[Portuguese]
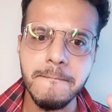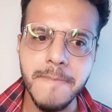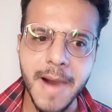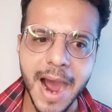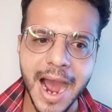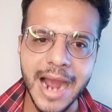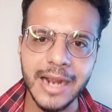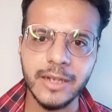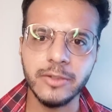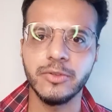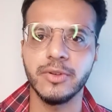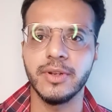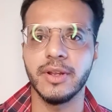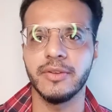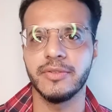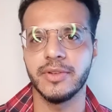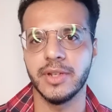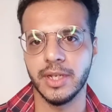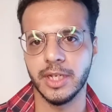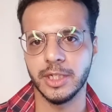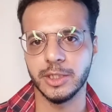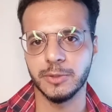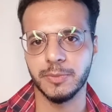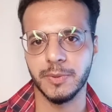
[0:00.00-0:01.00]
impacto na
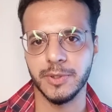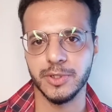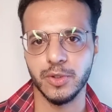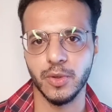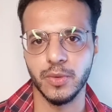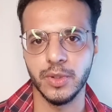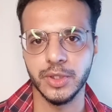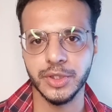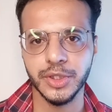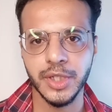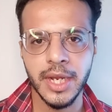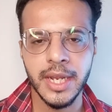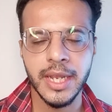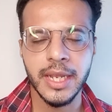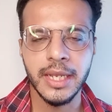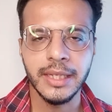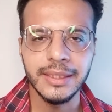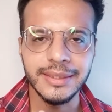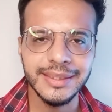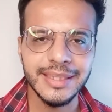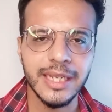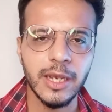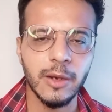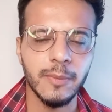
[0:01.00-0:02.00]
vida das pessoas
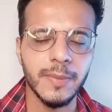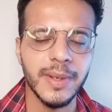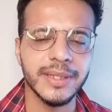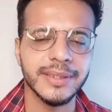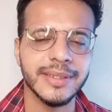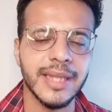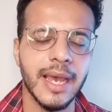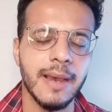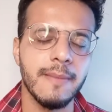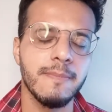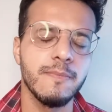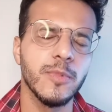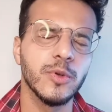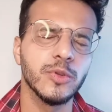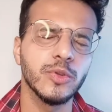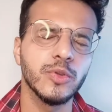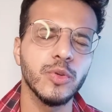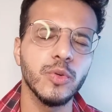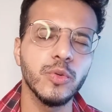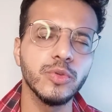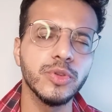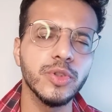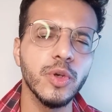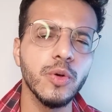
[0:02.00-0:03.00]
sem aumentar
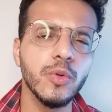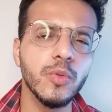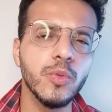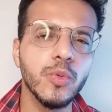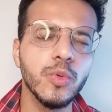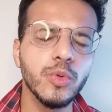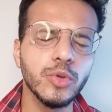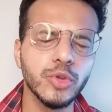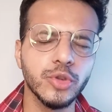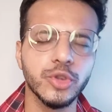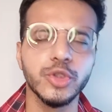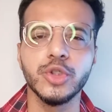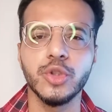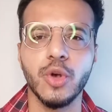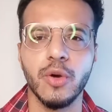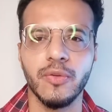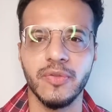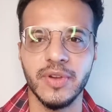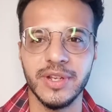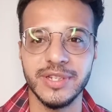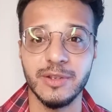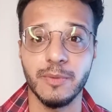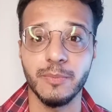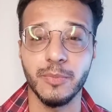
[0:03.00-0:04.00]
muito o teu custo de
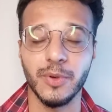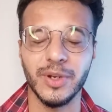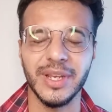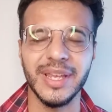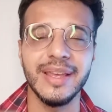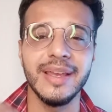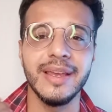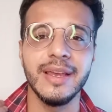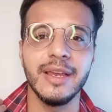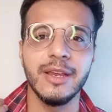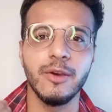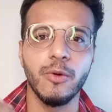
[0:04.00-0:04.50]
conversão, porque